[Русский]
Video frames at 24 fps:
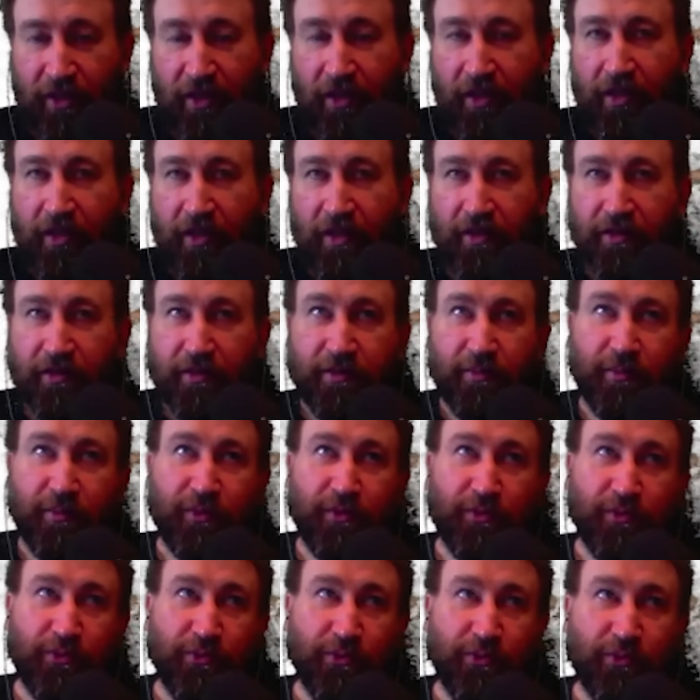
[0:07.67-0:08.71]

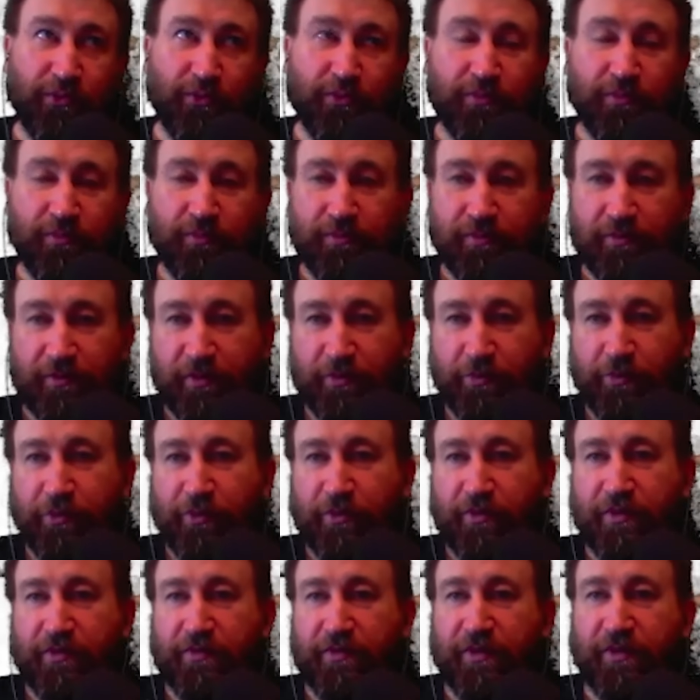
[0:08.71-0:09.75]
Рекомендую
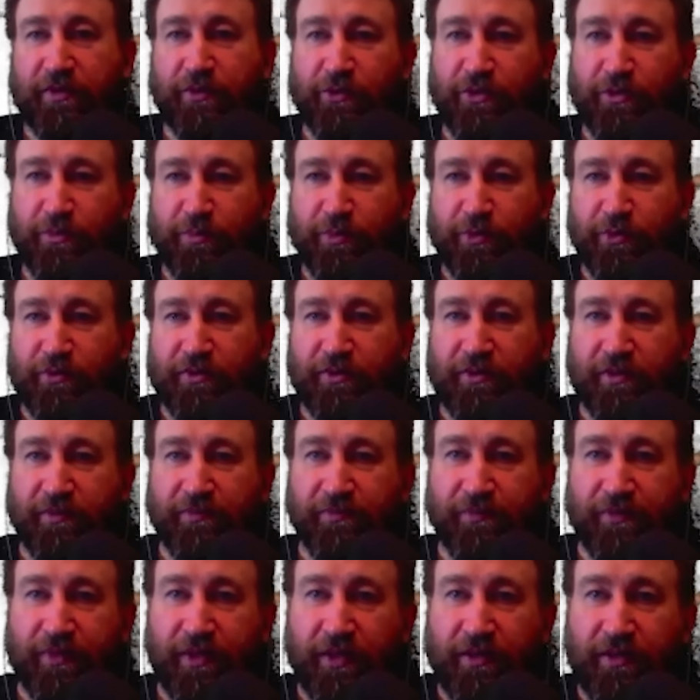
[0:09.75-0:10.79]
использовать. Это очень просто.
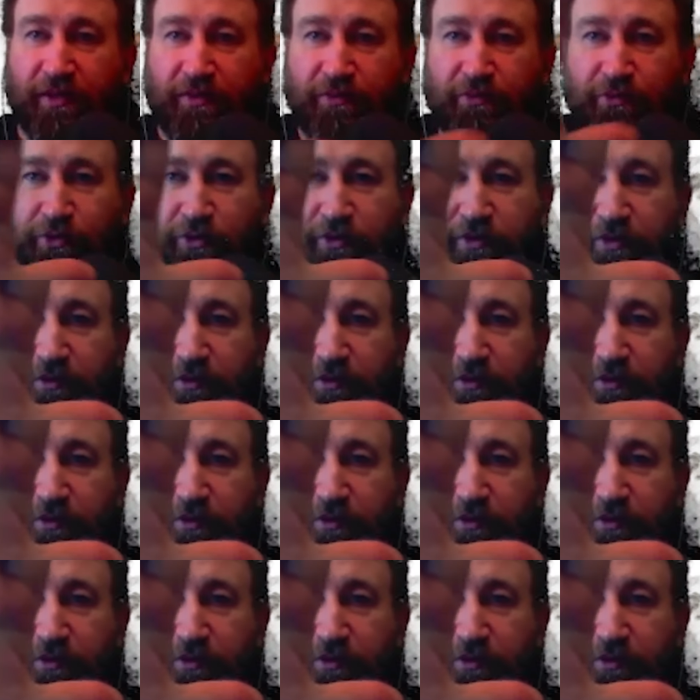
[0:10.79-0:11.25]
Она вот.